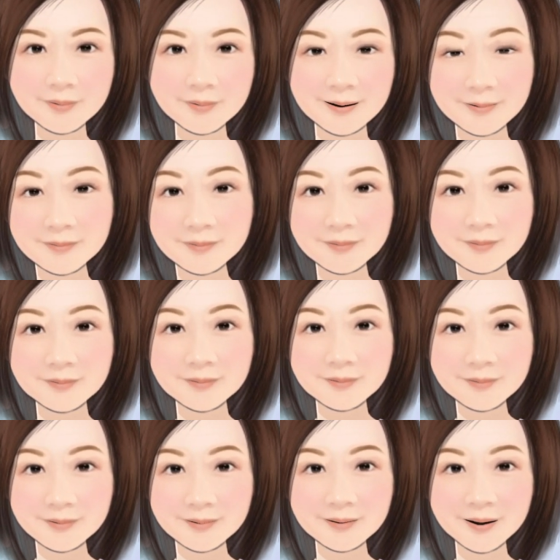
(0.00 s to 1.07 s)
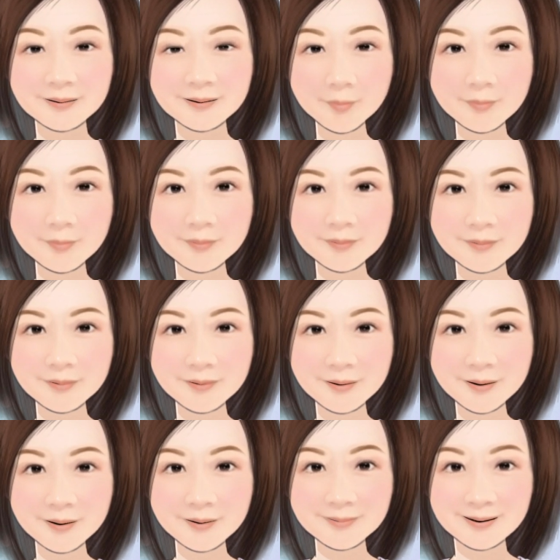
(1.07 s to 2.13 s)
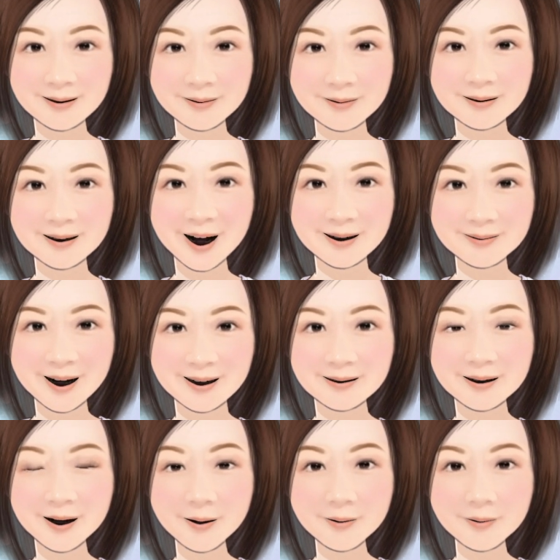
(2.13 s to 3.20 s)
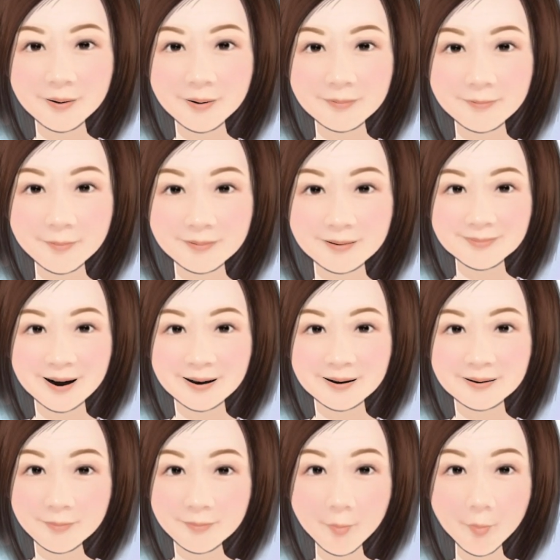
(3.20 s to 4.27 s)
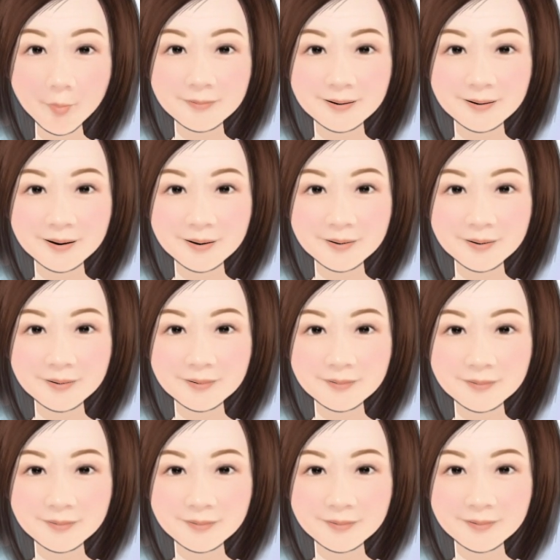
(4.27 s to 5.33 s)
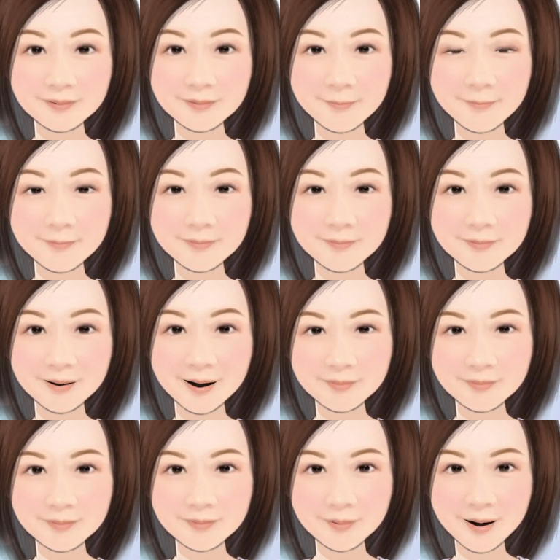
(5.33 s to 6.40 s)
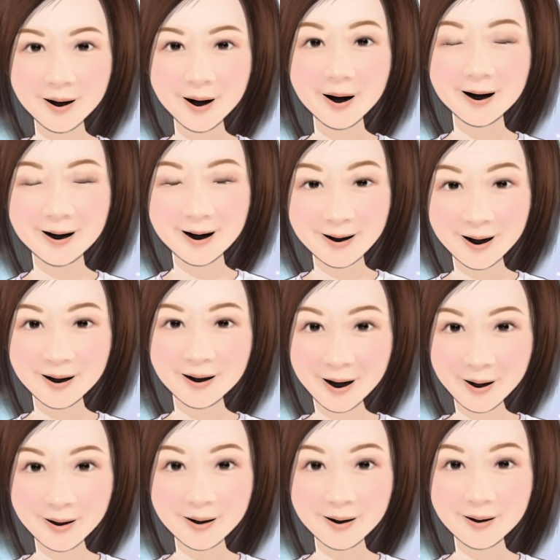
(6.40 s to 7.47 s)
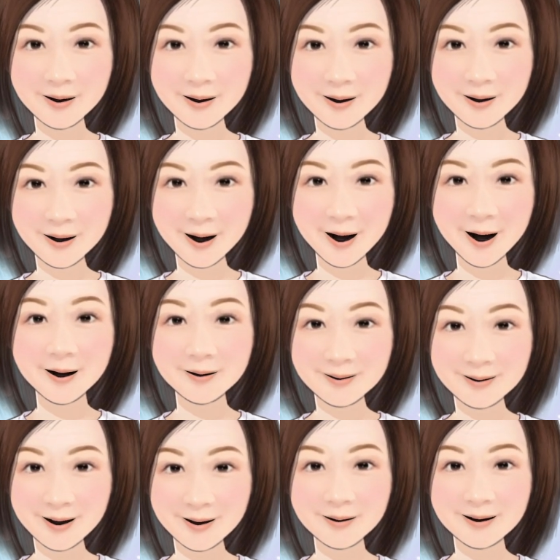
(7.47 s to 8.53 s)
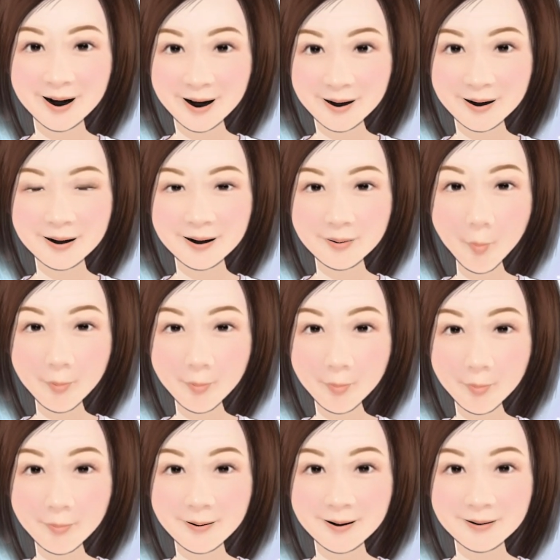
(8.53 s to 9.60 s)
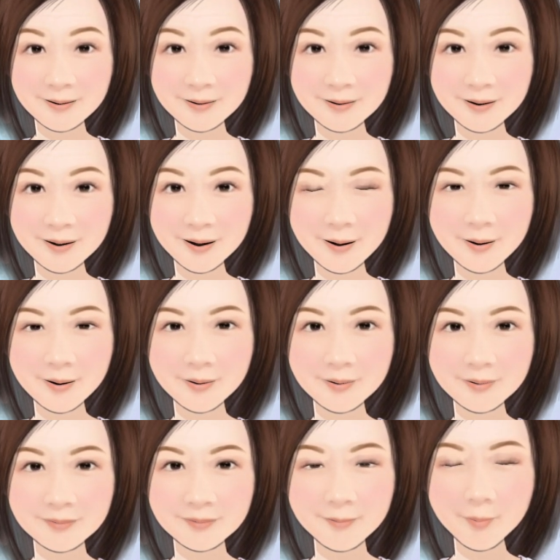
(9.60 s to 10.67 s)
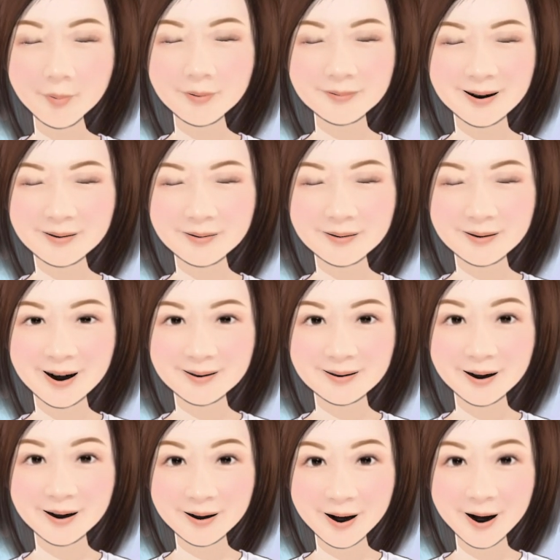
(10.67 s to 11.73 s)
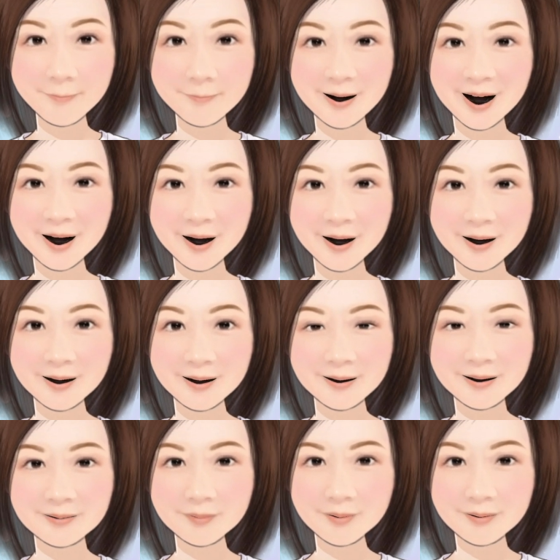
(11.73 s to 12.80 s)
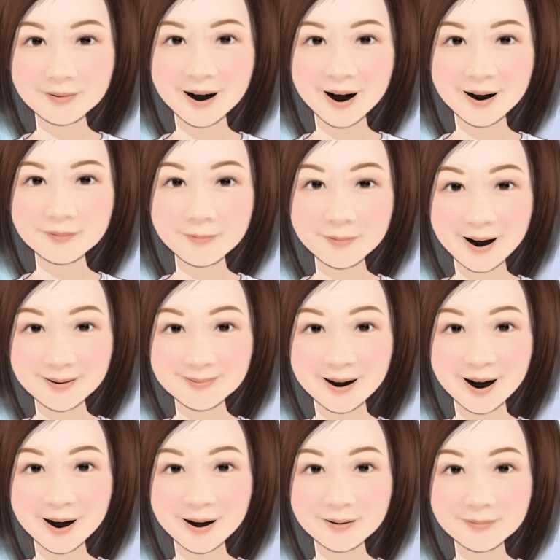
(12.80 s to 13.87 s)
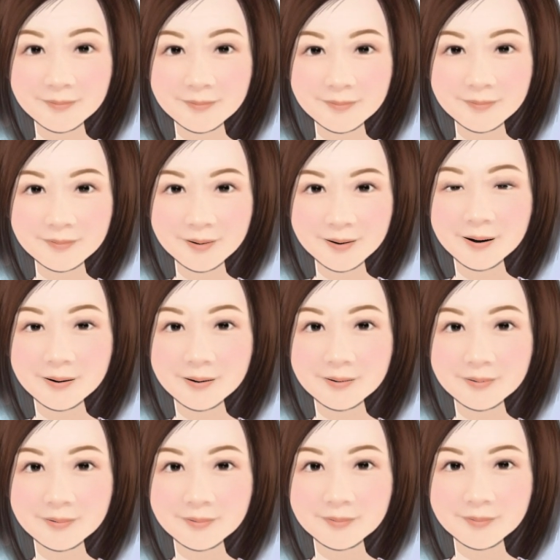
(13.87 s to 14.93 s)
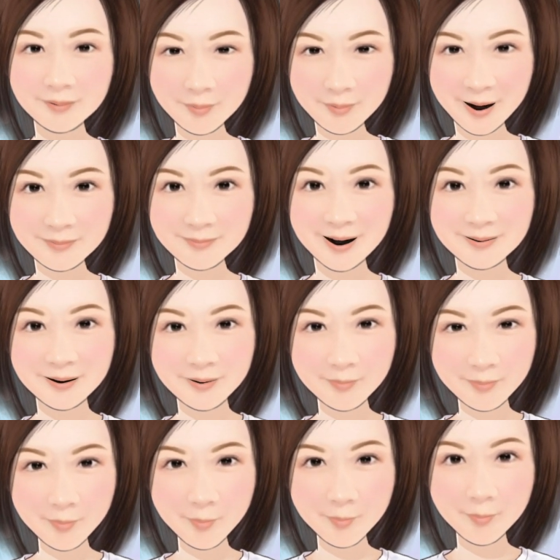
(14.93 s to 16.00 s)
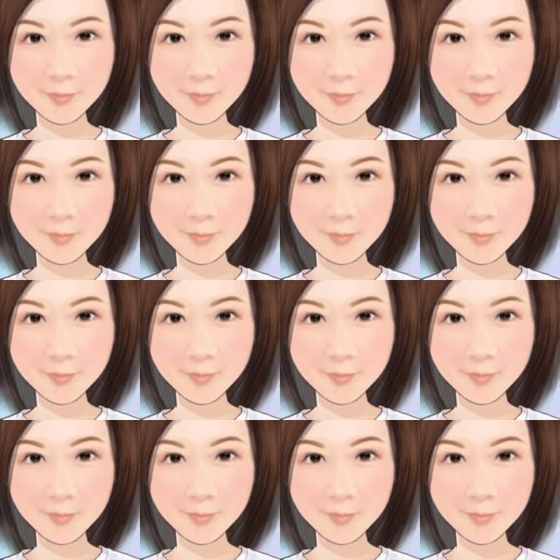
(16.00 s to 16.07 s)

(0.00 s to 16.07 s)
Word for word: 看诊时只得到一句：“年纪还太小，不戴角膜塑形。”养洋小二时，再到眼科诊所询问，不过当时的养洋很害怕。连试戴都不敢戴，直到他的一位同